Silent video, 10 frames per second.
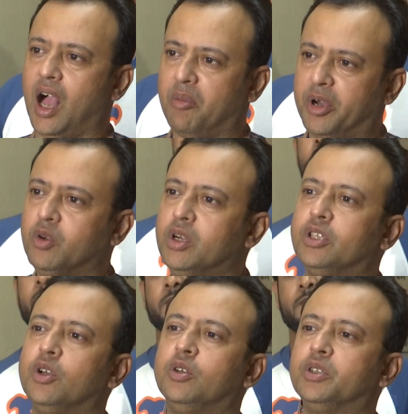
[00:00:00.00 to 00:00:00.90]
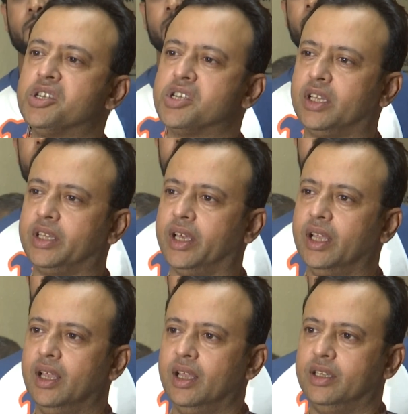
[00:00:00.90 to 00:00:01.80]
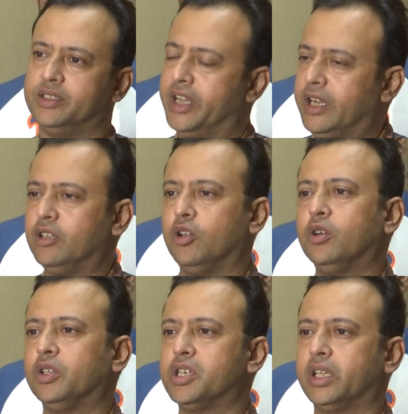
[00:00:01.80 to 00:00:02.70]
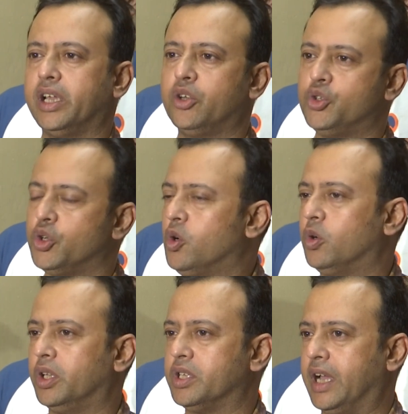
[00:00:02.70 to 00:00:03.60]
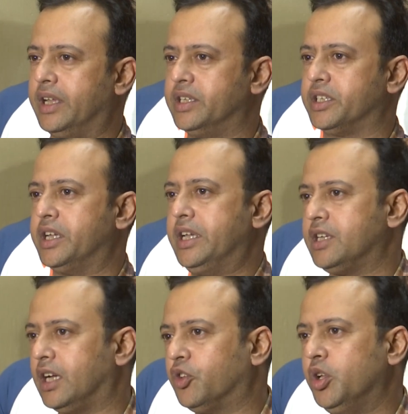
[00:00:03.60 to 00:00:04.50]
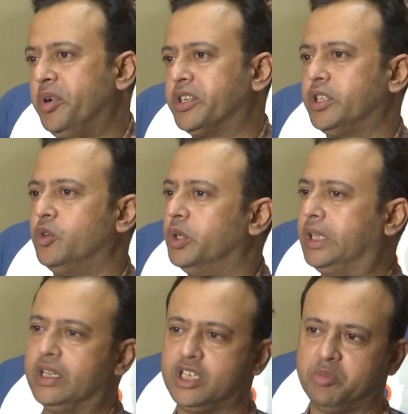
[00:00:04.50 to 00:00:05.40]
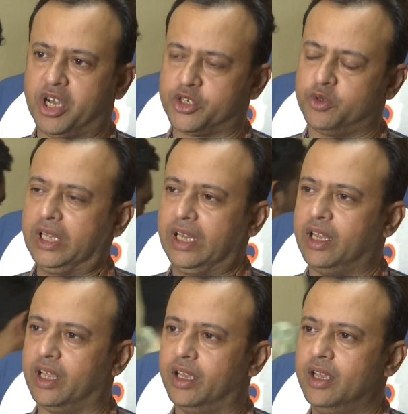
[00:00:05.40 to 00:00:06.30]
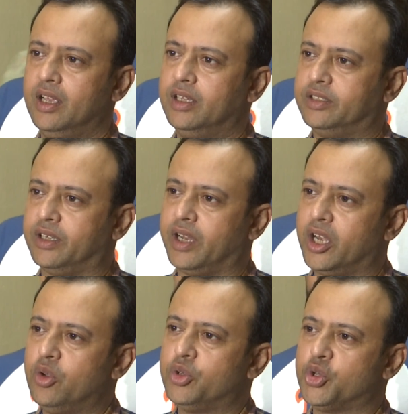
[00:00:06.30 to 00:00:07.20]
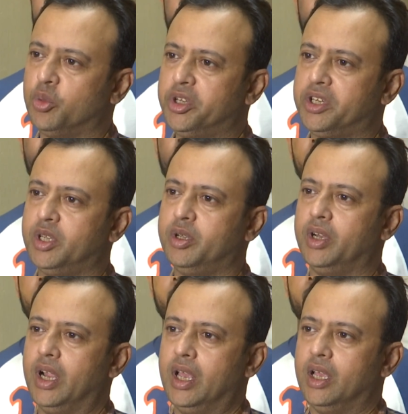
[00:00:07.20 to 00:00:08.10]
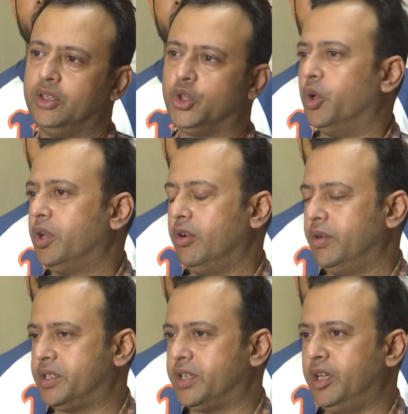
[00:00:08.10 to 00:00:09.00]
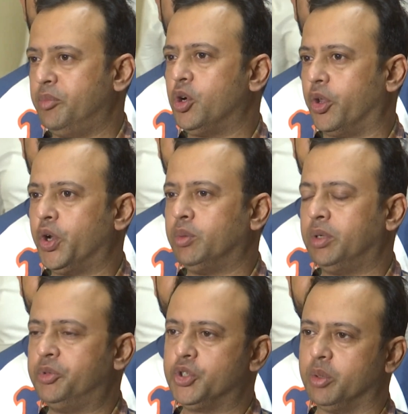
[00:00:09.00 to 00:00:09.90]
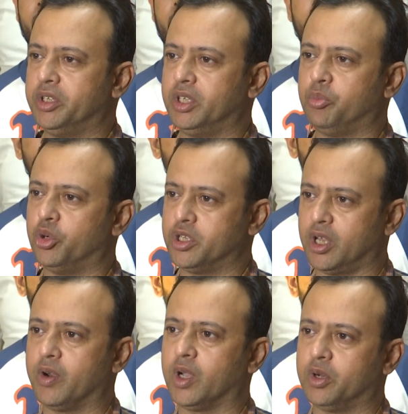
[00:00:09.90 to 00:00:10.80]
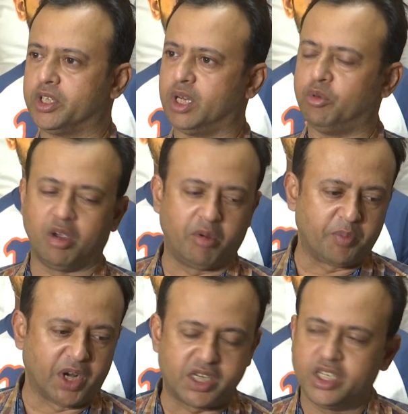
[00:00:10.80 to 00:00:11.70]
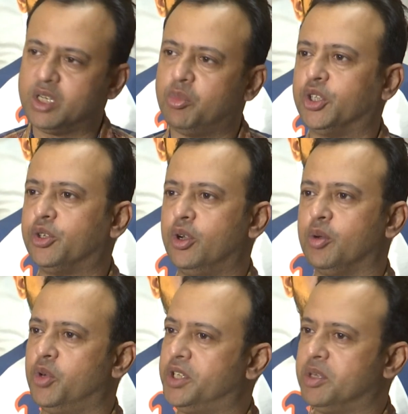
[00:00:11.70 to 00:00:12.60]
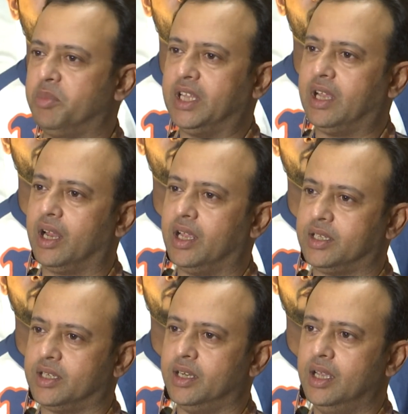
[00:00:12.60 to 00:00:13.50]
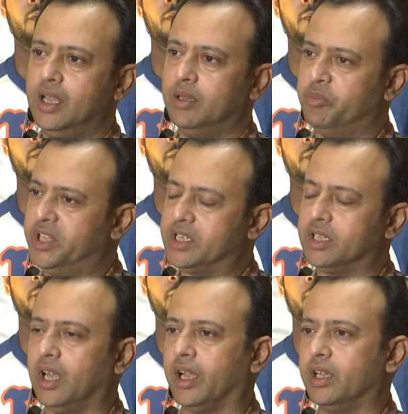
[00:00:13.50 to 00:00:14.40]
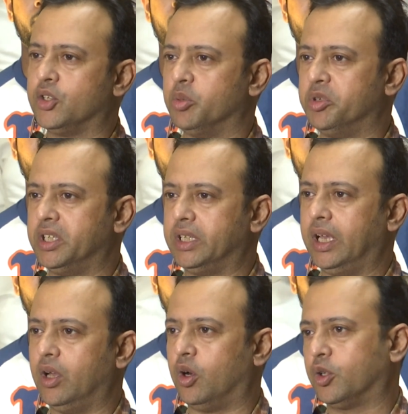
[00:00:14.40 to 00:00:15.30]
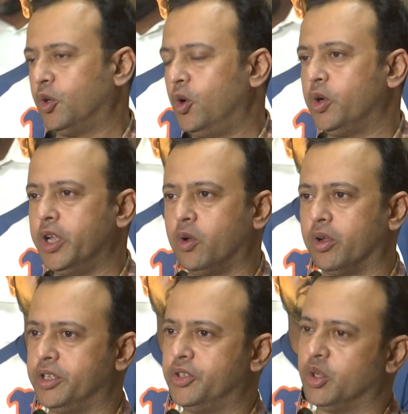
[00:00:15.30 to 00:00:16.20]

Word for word: আবারও কৃতজ্ঞতার সাথে সেই কৃতজ্ঞতার সাথে একটু যোগ করতে চাই যে সেই সাতই মার্চের ঐতিহাসিক ভাষণকে নিয়ে যে রেডিও ছবিটি তৈরি হয়েছে এবং অরণ্য মামুন ছবিটি পরিচালনা করেছেন এবং আমার পাশে যে ভদ্রলোক মজ্জেম ভাই দাঁড়িয়ে আছেন বিদেশে থাকেন ছবিটিতে অর্থলগ্নি করেছেন